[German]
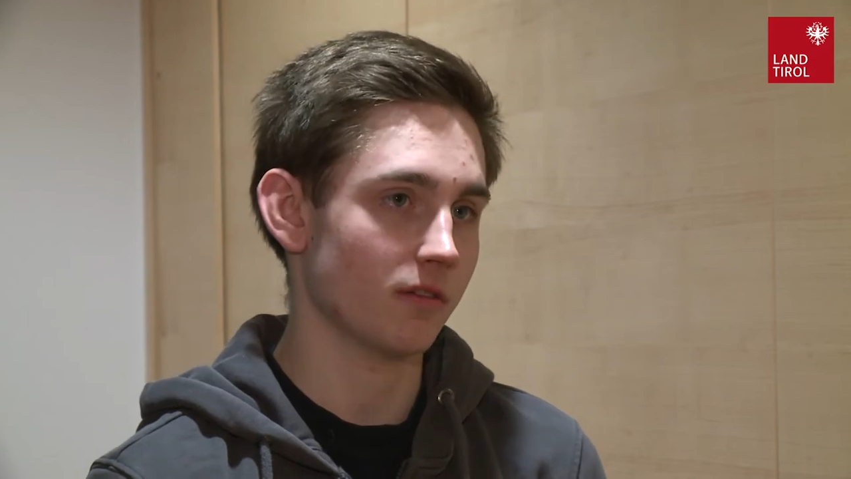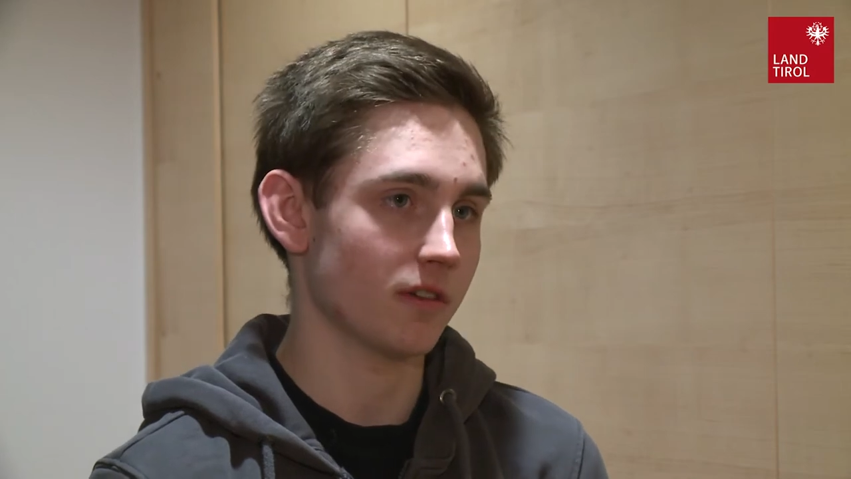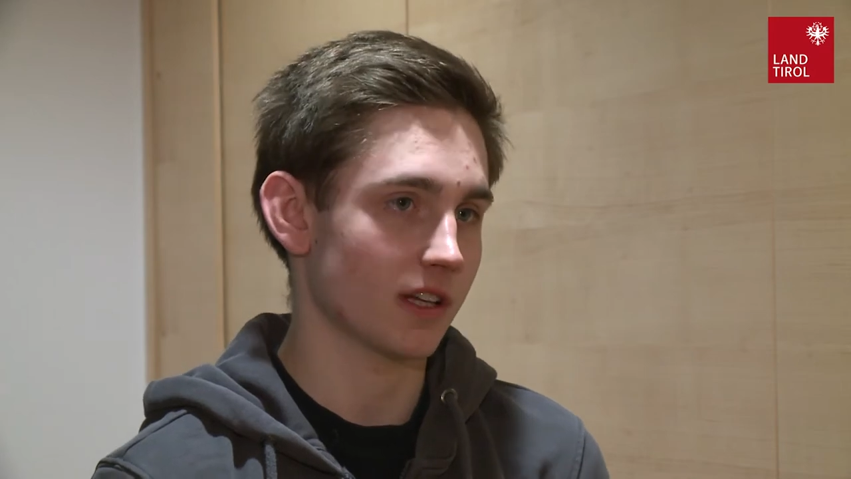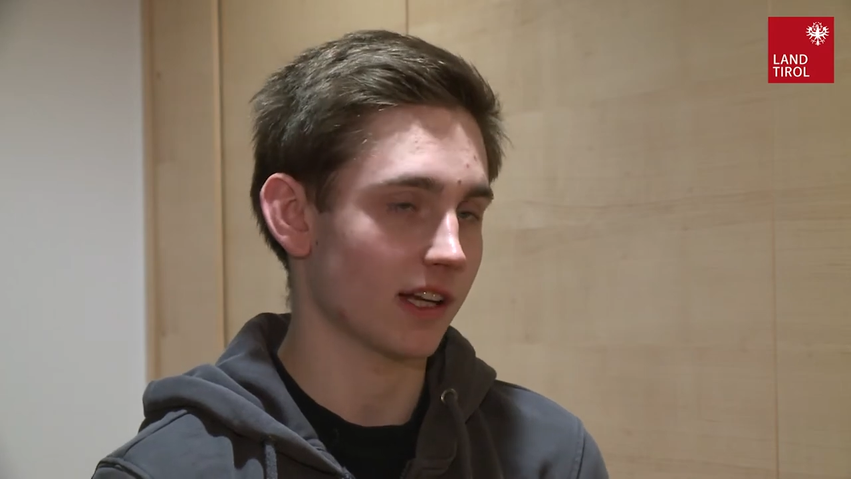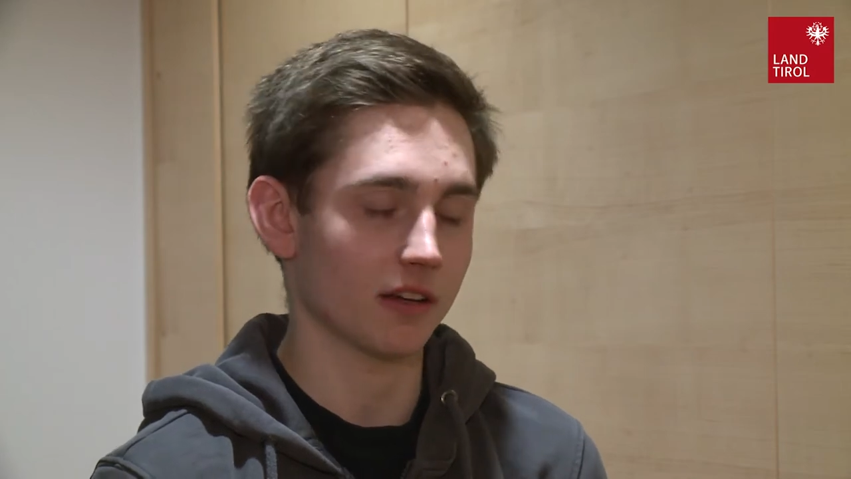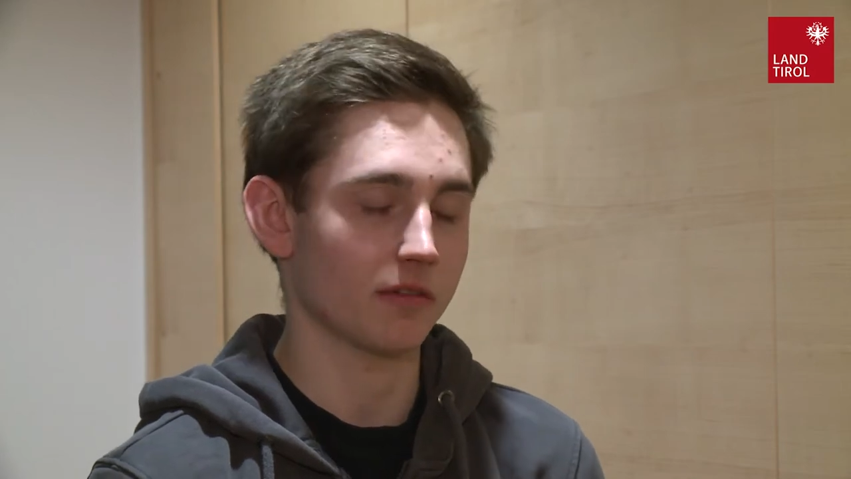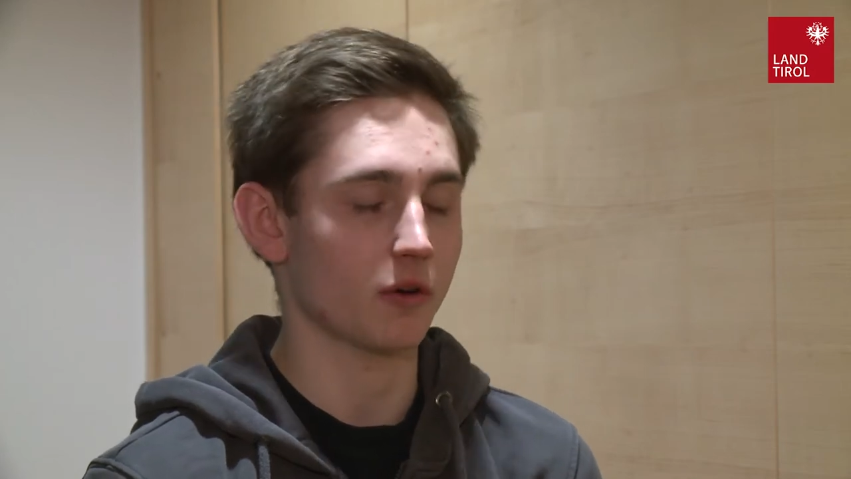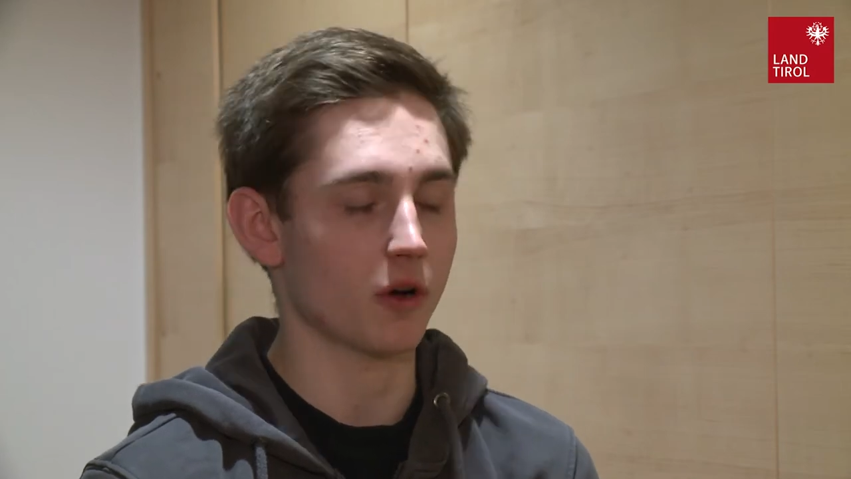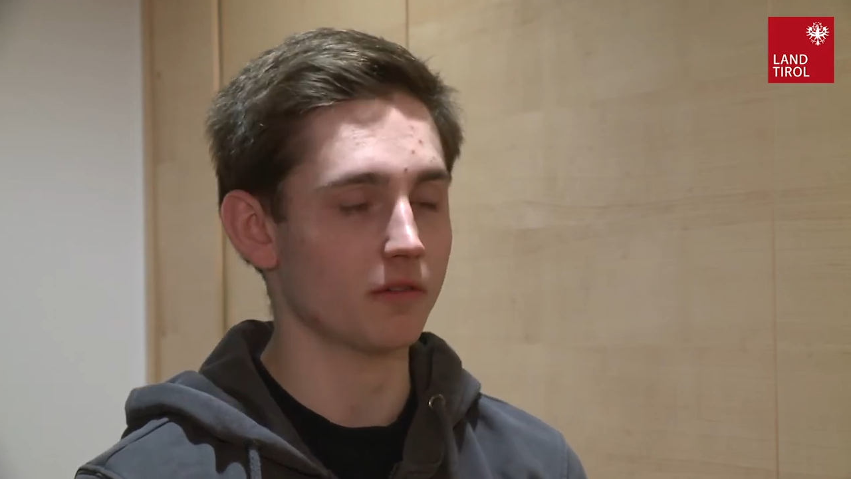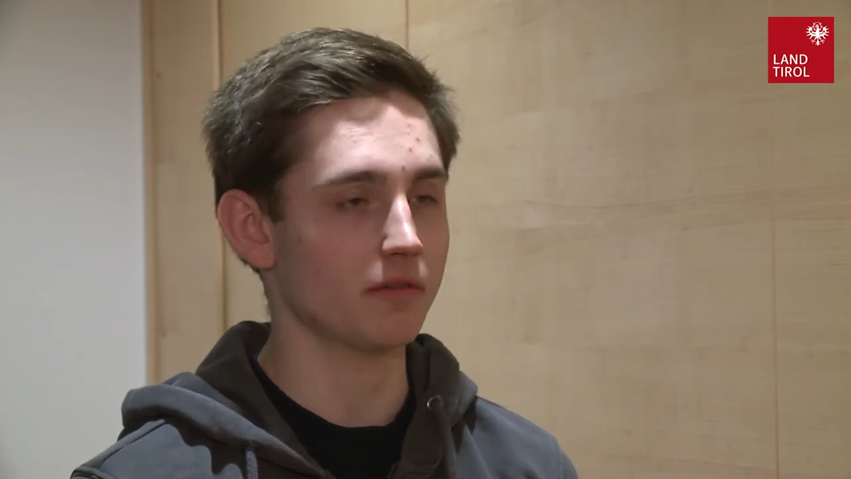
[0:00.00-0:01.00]
wie es eigentlich für
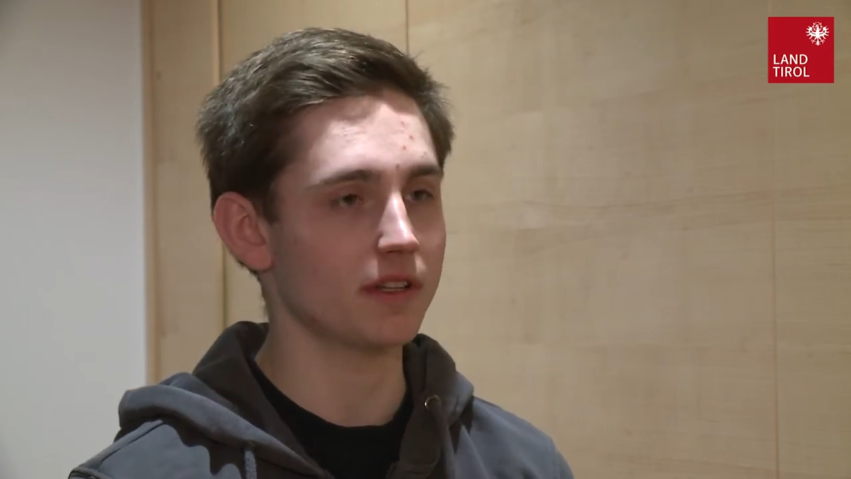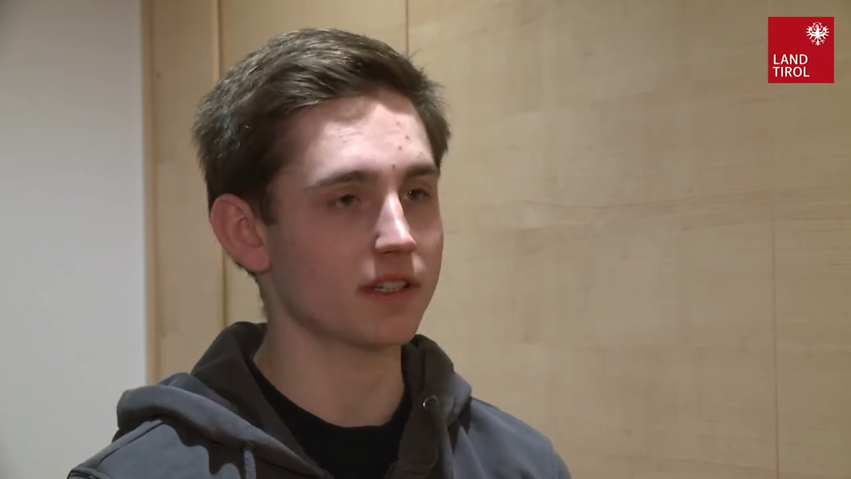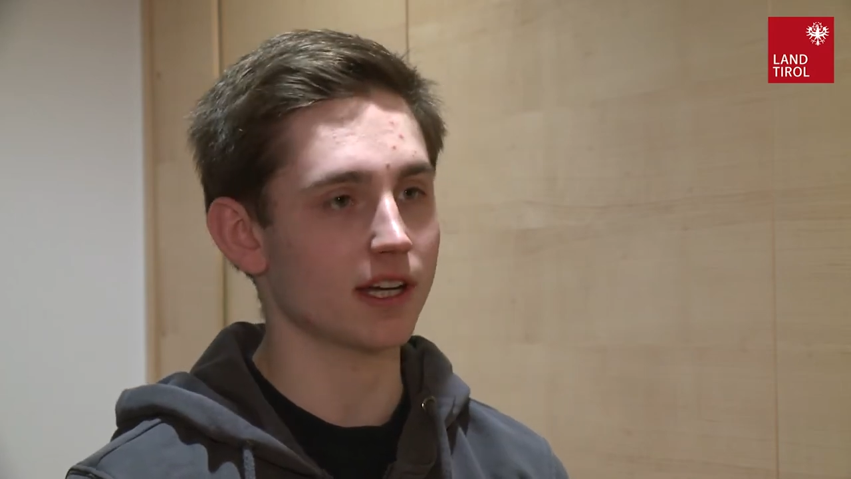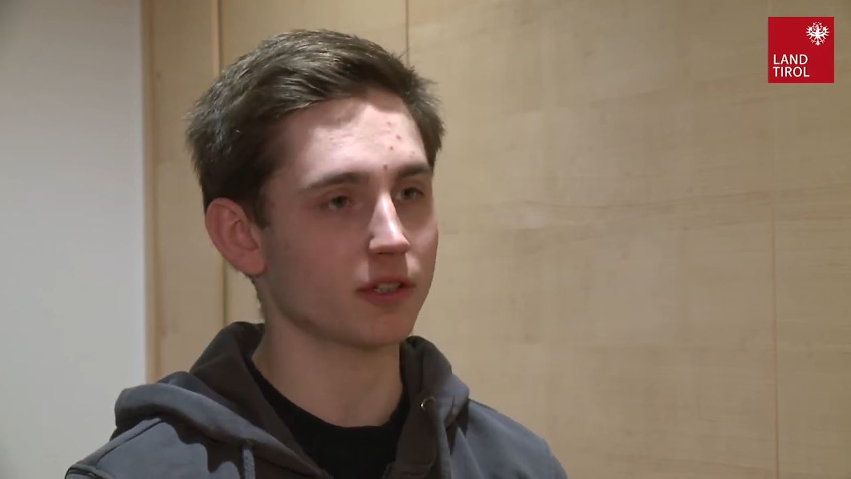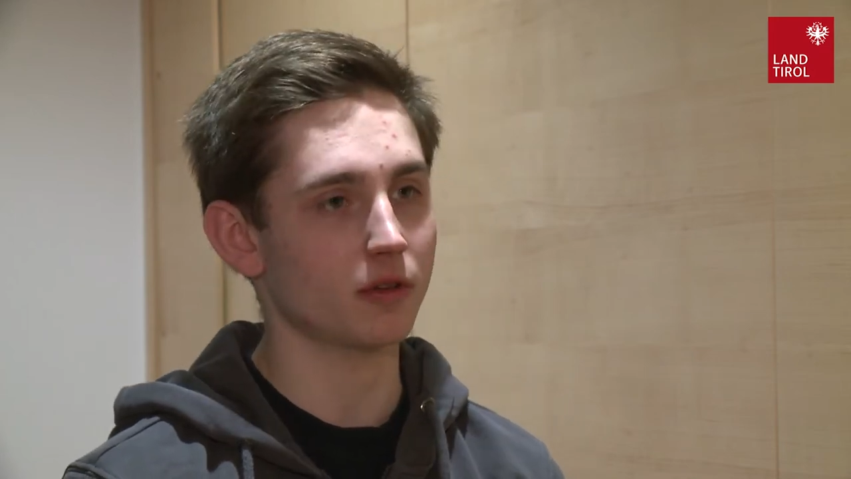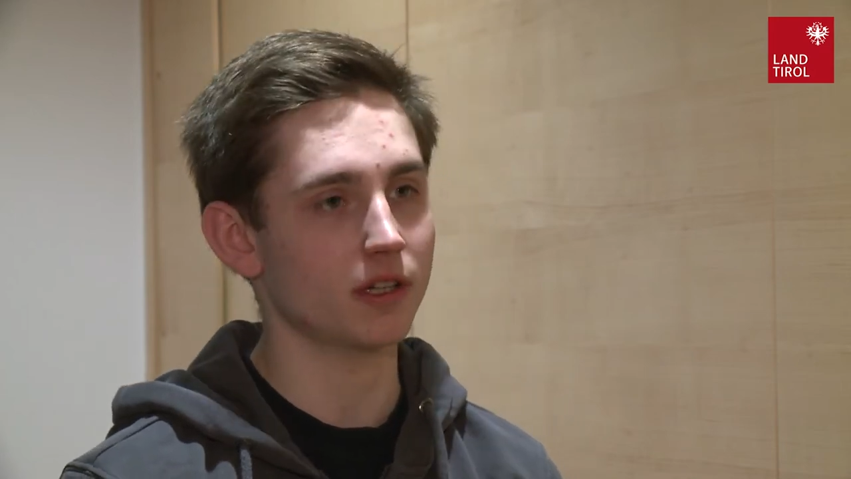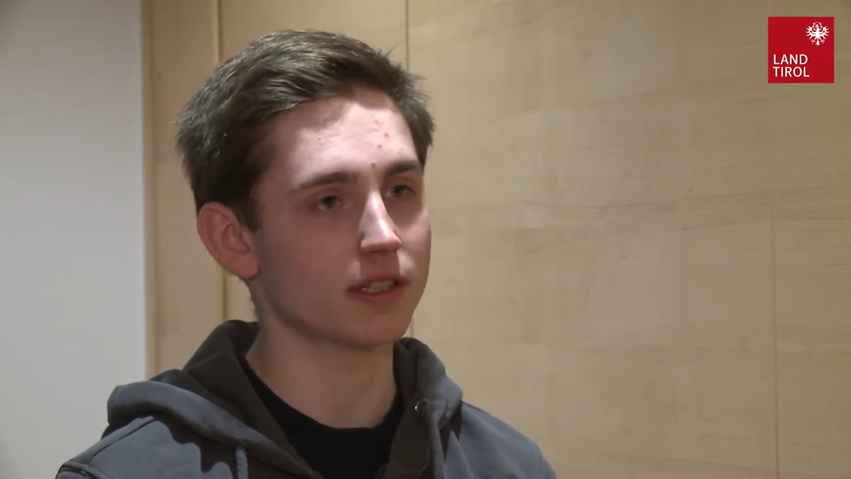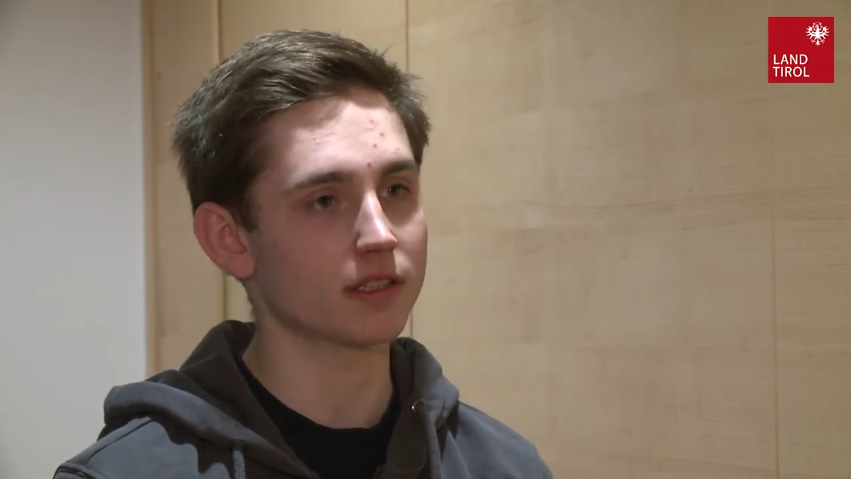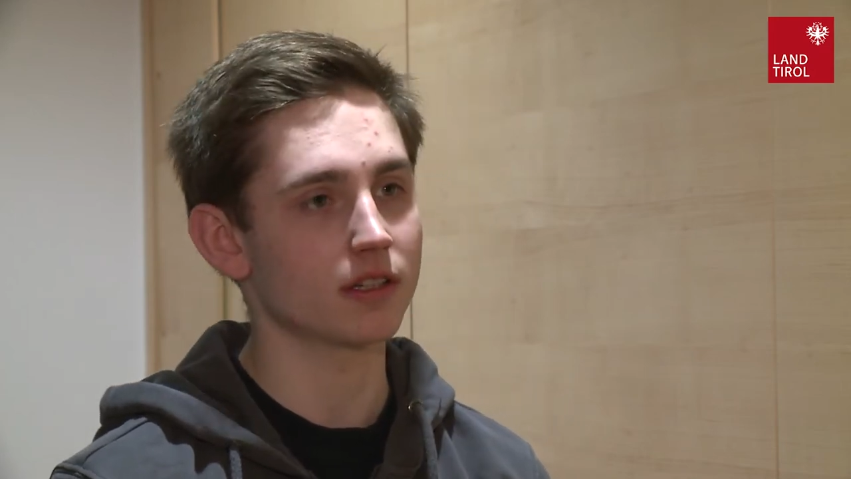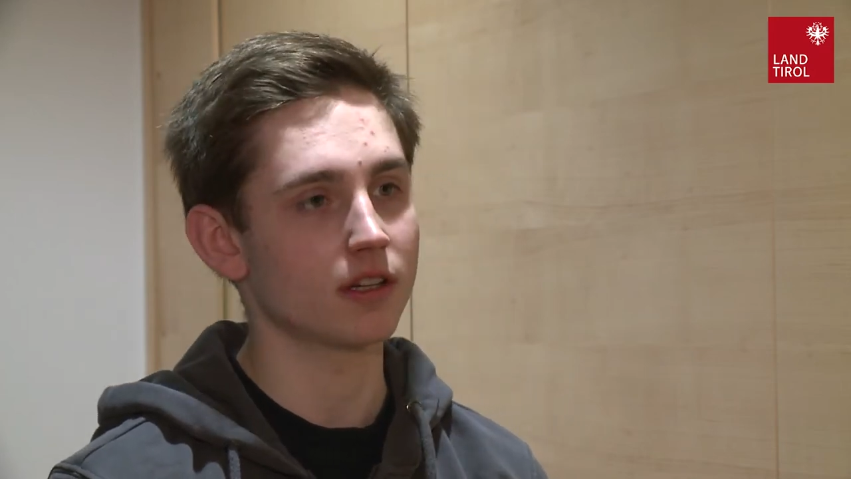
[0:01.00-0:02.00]
keinen aktuell
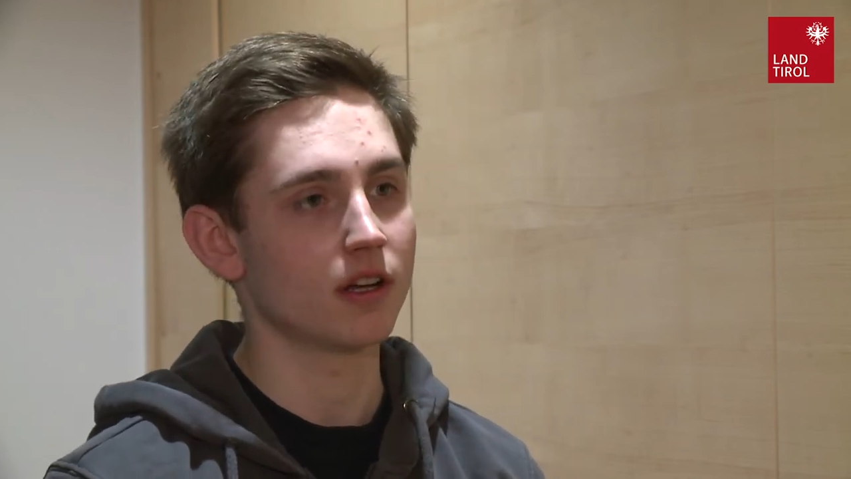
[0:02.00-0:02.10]
ist.